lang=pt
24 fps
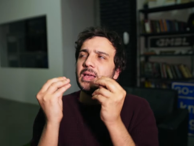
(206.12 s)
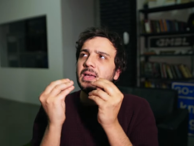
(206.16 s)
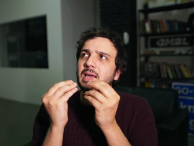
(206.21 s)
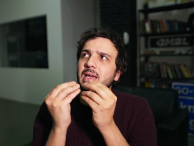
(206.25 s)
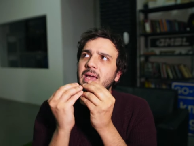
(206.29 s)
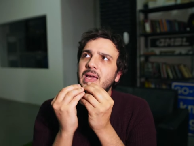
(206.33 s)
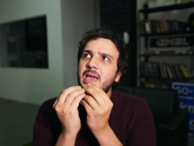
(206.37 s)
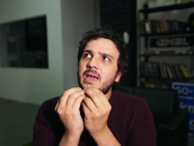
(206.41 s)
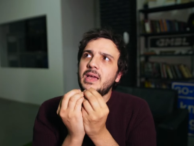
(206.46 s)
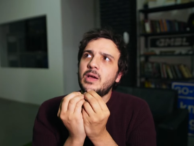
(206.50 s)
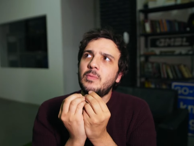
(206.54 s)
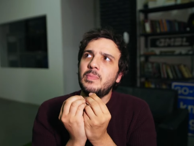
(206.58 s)

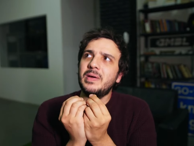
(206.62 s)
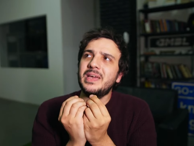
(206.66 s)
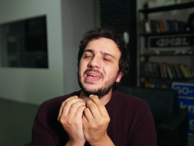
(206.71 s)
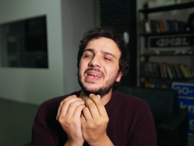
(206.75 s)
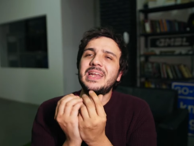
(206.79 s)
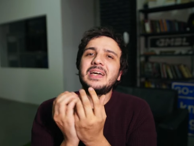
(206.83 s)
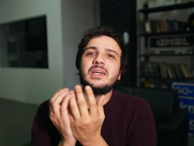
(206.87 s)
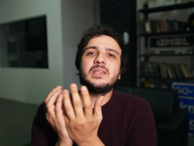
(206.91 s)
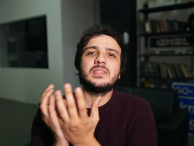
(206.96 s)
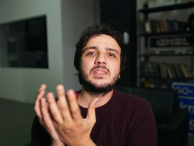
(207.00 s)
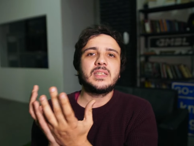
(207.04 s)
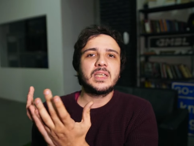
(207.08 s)
é, é uma
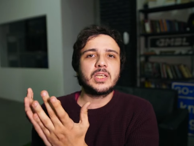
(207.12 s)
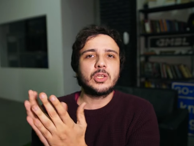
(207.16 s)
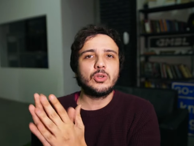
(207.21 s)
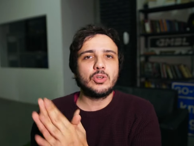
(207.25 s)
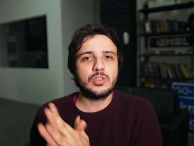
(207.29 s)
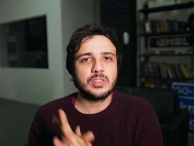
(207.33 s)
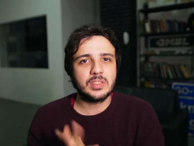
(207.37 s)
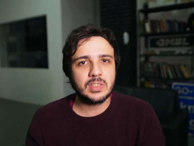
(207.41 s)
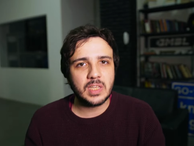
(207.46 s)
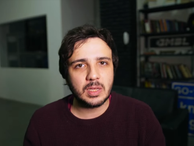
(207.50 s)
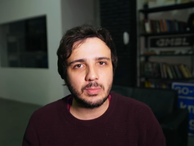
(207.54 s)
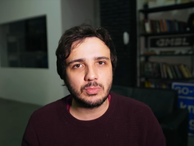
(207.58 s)
herança que
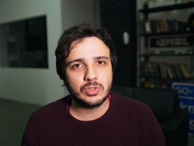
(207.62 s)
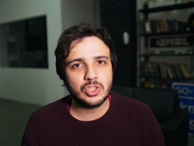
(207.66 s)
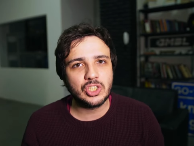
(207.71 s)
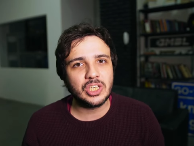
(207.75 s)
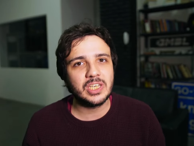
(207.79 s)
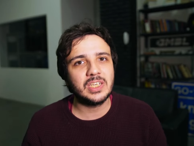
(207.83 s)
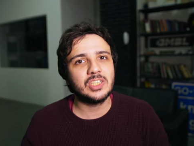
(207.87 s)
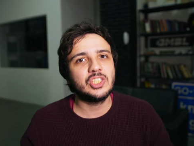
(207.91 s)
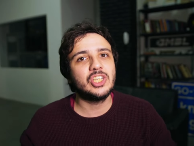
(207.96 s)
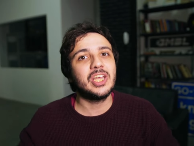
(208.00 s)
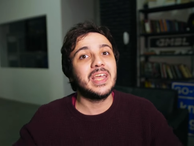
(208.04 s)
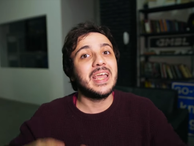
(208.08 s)
nós temos
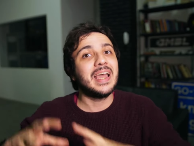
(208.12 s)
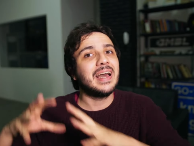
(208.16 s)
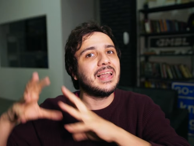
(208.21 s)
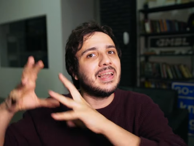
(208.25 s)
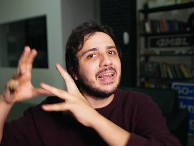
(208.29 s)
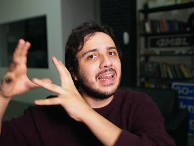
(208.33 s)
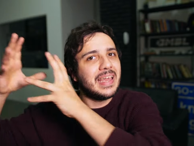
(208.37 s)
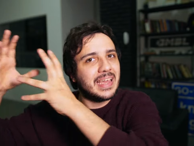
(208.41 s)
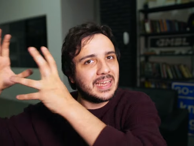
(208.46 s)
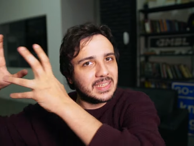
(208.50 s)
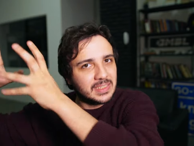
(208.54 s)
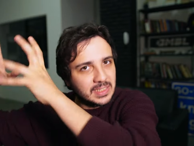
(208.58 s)
de, de
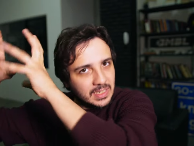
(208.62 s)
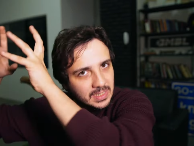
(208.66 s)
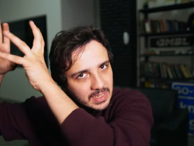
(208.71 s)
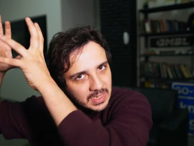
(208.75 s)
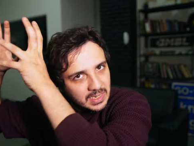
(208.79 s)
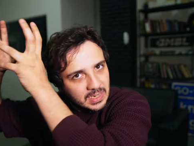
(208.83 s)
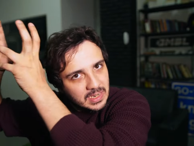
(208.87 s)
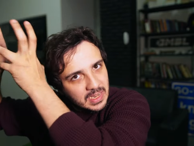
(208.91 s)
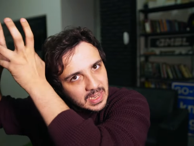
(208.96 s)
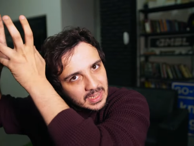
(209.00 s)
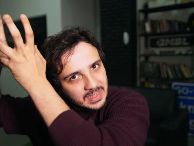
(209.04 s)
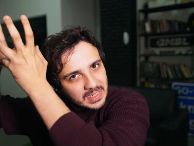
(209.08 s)
realeza,
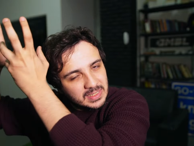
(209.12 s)
né?